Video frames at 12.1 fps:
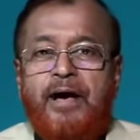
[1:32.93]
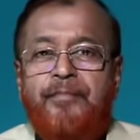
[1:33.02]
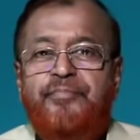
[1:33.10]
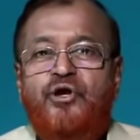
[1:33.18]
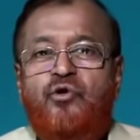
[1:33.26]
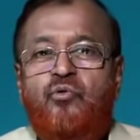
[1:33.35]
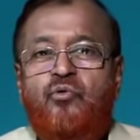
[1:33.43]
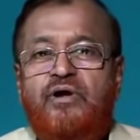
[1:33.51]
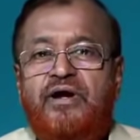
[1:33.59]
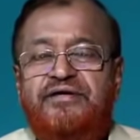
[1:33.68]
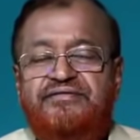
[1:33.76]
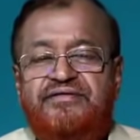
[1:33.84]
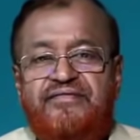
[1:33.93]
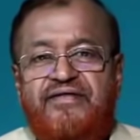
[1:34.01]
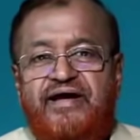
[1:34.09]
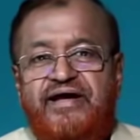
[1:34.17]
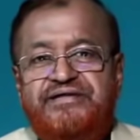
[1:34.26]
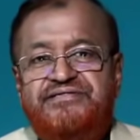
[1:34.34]
আপনি কোন ডাক্তার
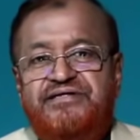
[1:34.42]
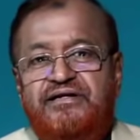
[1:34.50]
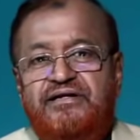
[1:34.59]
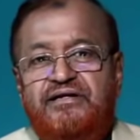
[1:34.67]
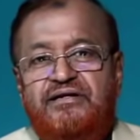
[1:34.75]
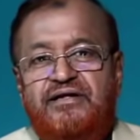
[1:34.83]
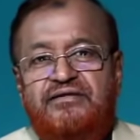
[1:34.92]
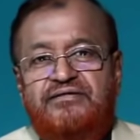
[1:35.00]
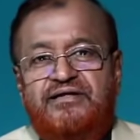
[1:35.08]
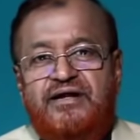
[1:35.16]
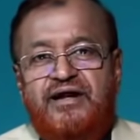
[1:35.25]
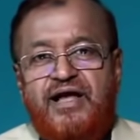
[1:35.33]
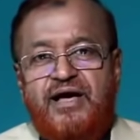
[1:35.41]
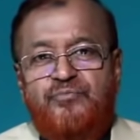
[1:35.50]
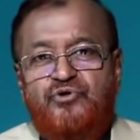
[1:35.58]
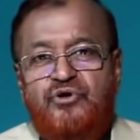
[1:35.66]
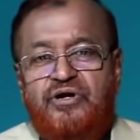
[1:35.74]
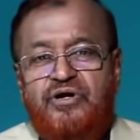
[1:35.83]
দেখাইছেন ডাক্তারের নাম
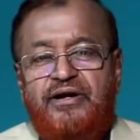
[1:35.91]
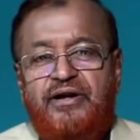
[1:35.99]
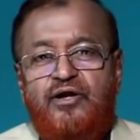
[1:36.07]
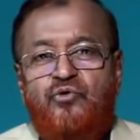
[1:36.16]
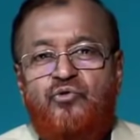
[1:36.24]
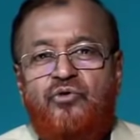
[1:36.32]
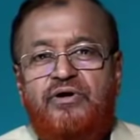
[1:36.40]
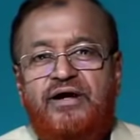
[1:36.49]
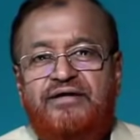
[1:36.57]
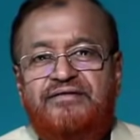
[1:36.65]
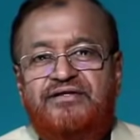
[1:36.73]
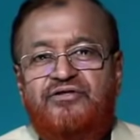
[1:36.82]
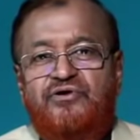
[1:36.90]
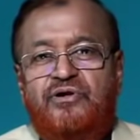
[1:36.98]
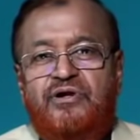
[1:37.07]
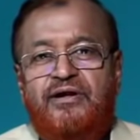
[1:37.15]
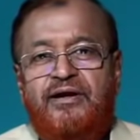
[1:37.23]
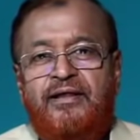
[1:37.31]
দরকার নেই কোনো ডাক্তার
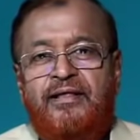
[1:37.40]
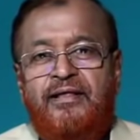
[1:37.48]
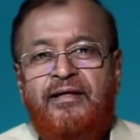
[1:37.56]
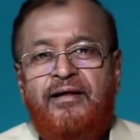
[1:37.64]
দরকার নেই